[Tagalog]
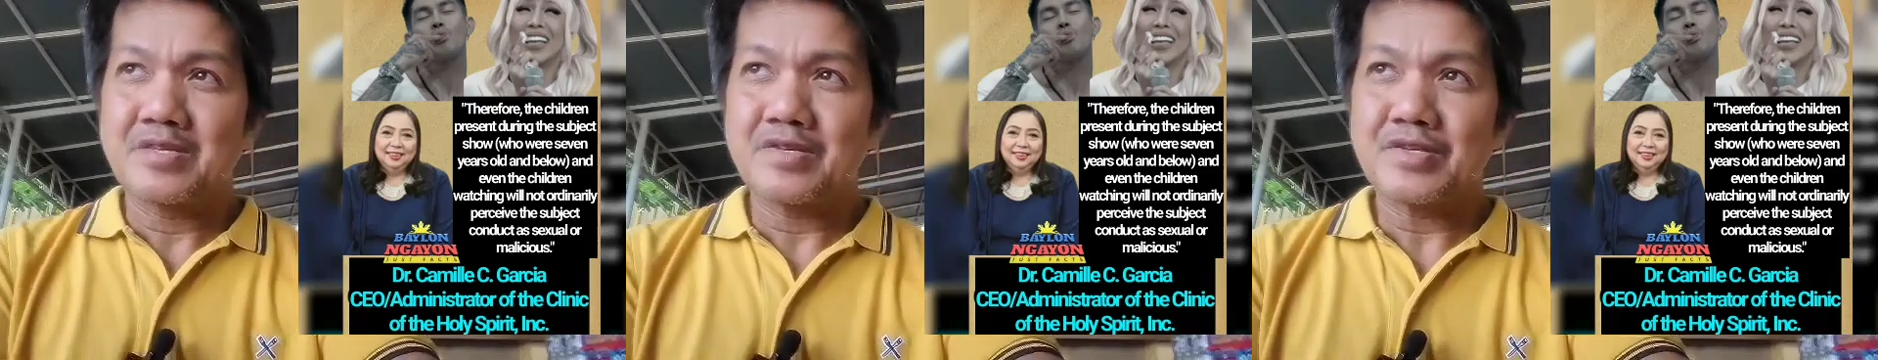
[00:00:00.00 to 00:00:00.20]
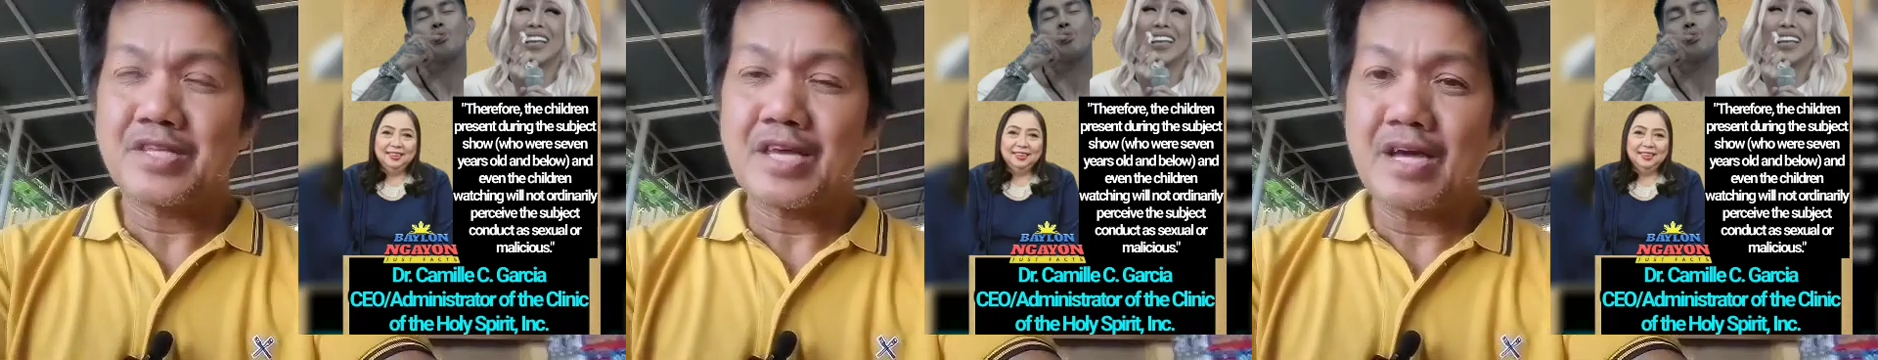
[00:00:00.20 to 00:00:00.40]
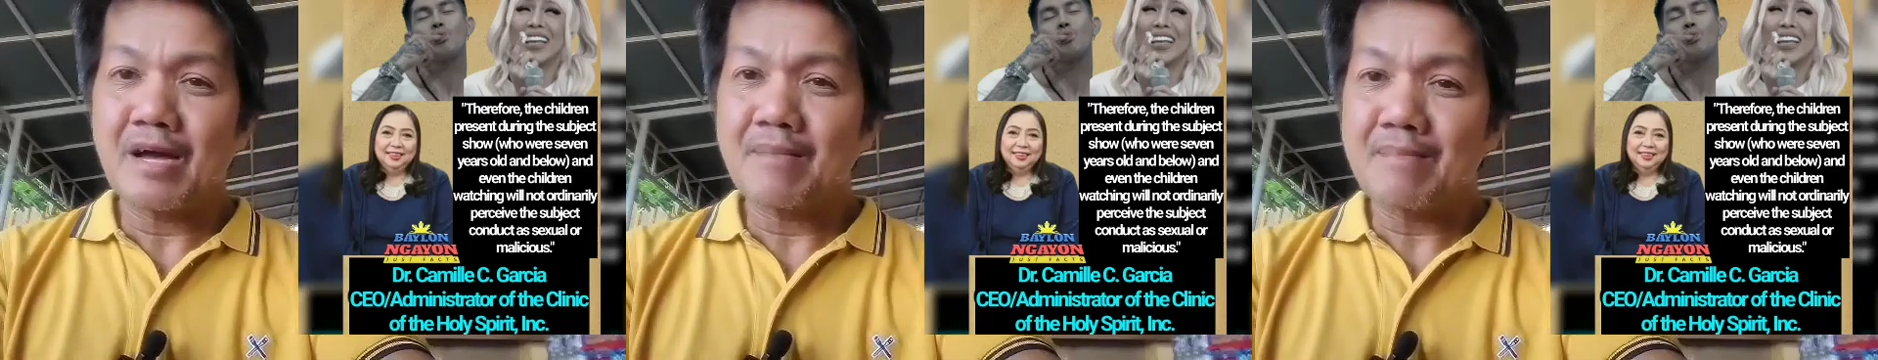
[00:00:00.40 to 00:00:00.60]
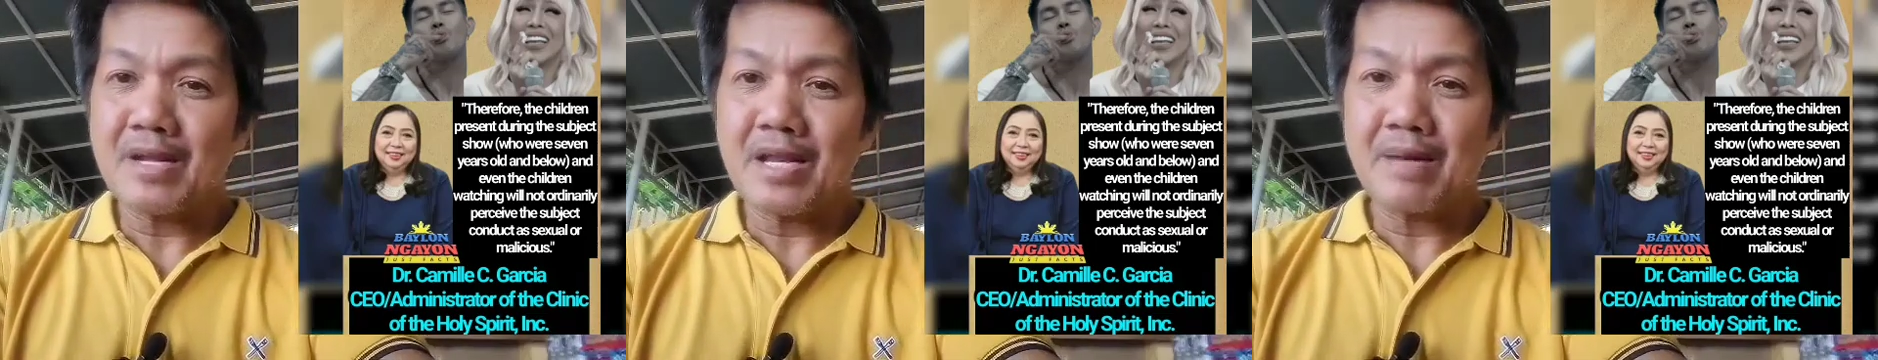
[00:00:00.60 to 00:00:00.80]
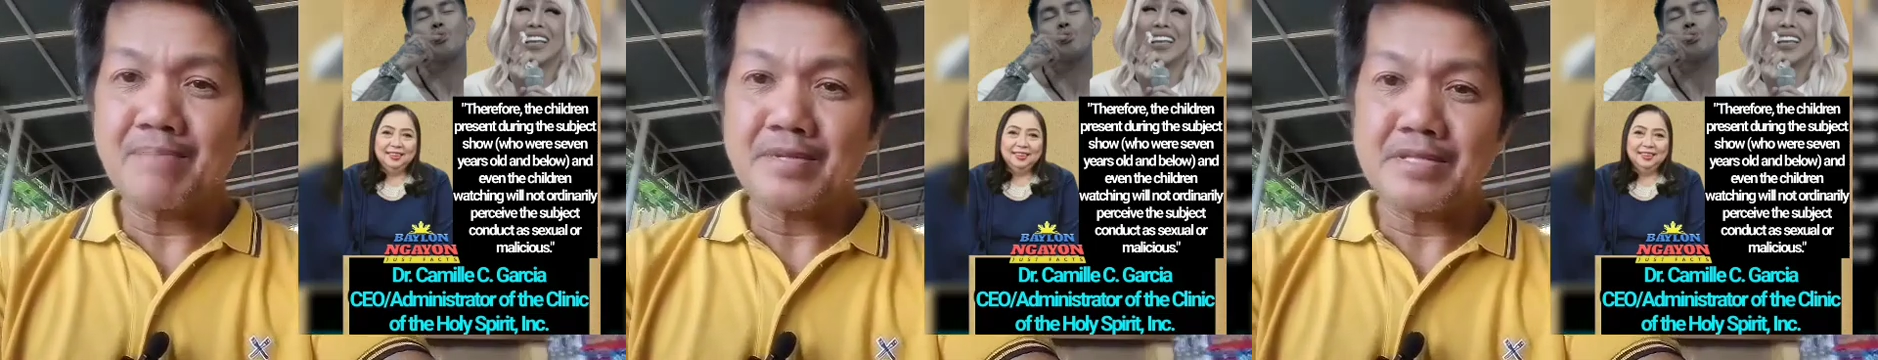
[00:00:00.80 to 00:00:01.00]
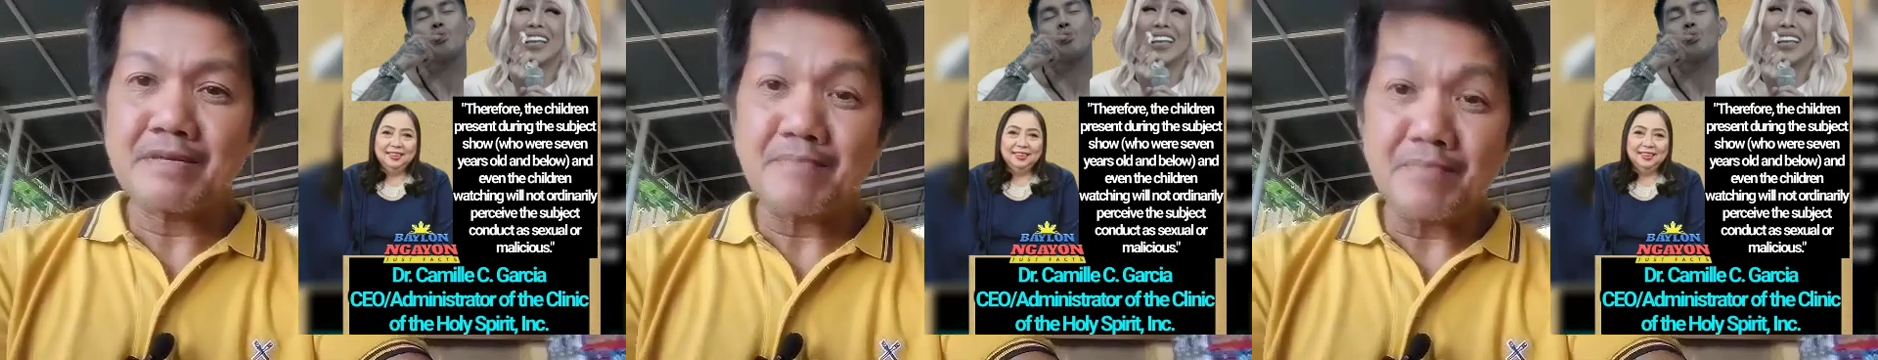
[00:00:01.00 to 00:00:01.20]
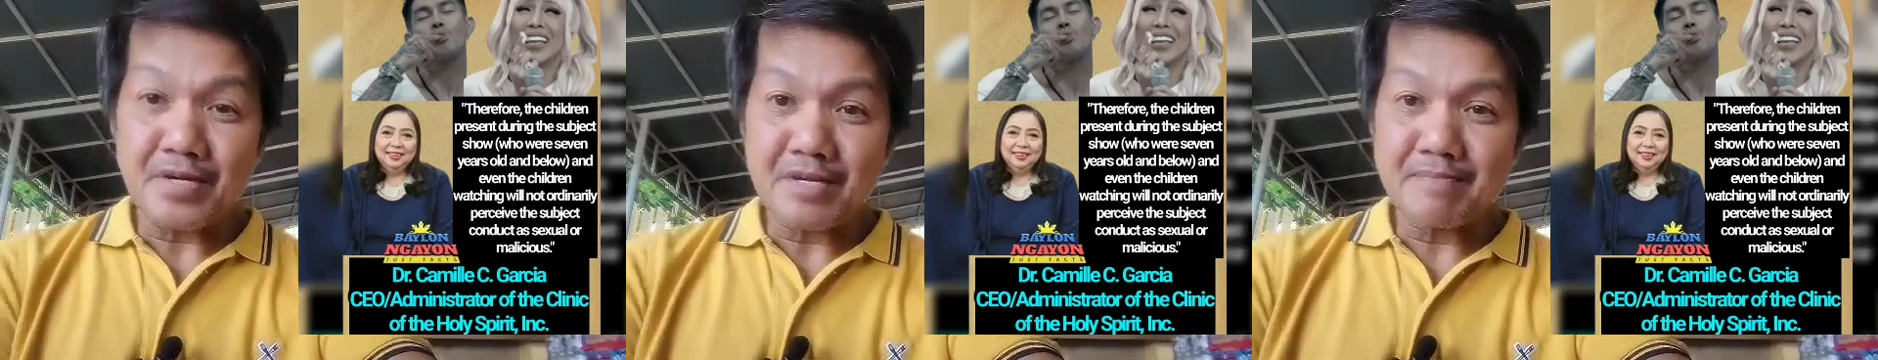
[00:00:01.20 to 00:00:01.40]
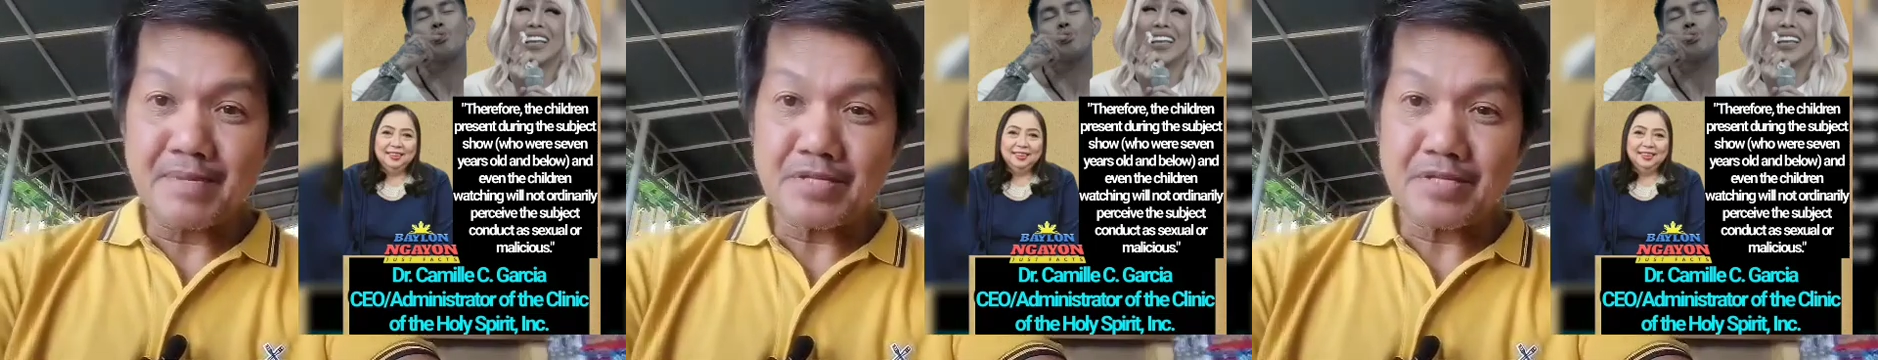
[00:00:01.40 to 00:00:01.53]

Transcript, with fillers: yun nga, malapit na pong